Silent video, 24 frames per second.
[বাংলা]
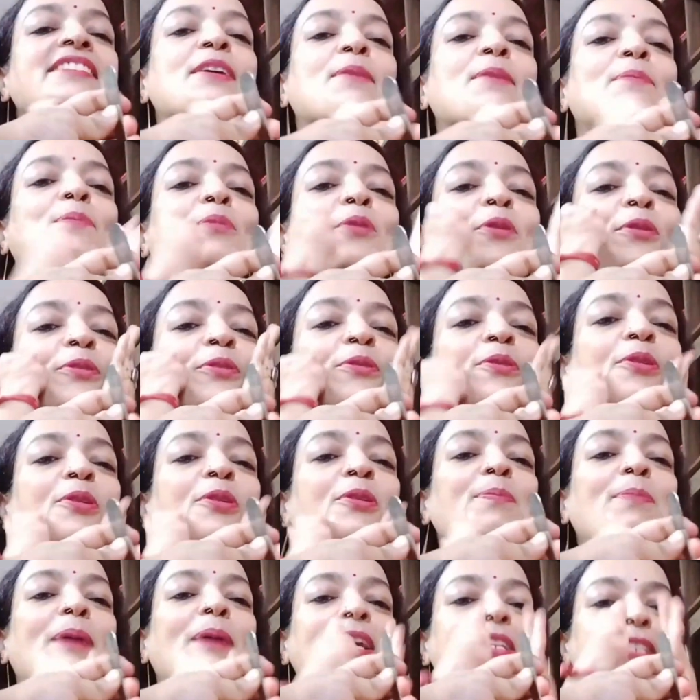সাপোর্ট করো
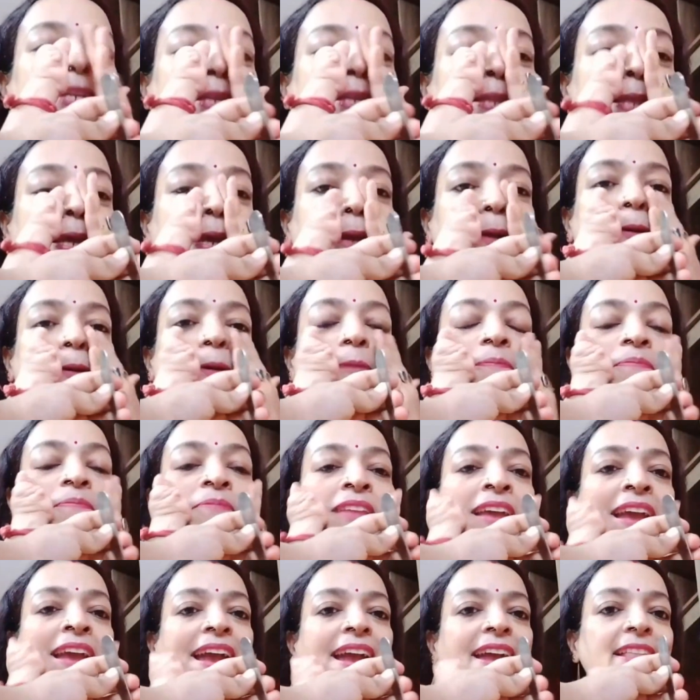পাশে থেকো
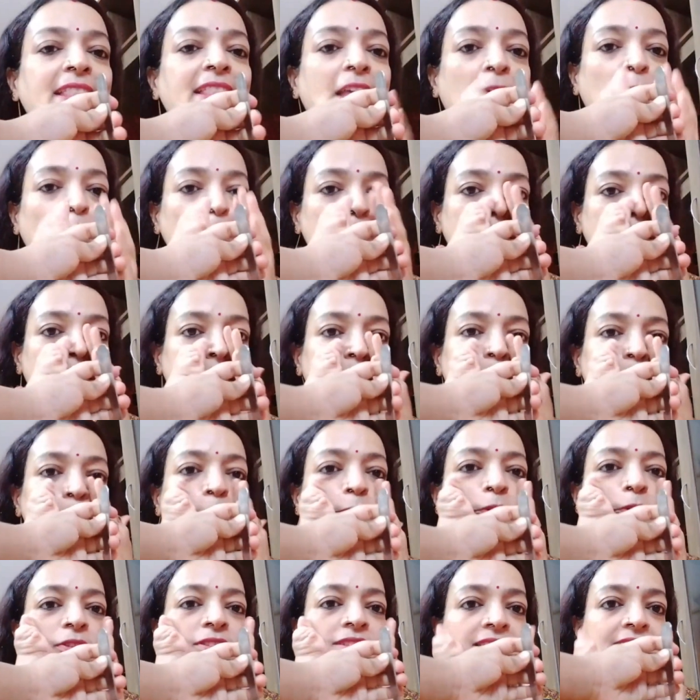এই দেখো
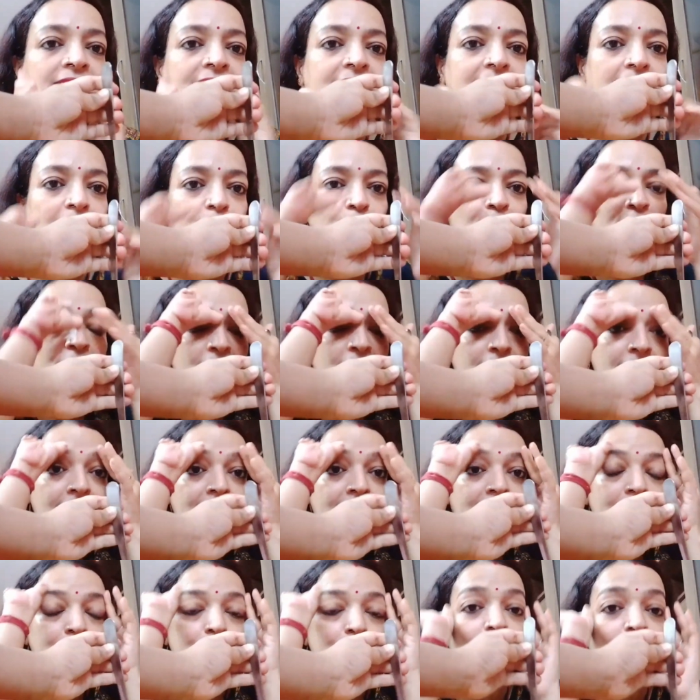পুরো স্কিনের মধ্যে
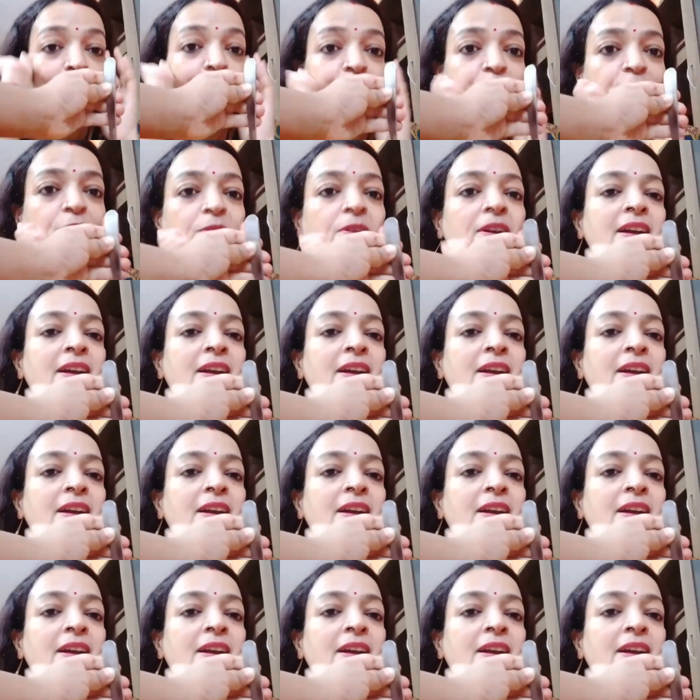দেখতেই পাচ্ছ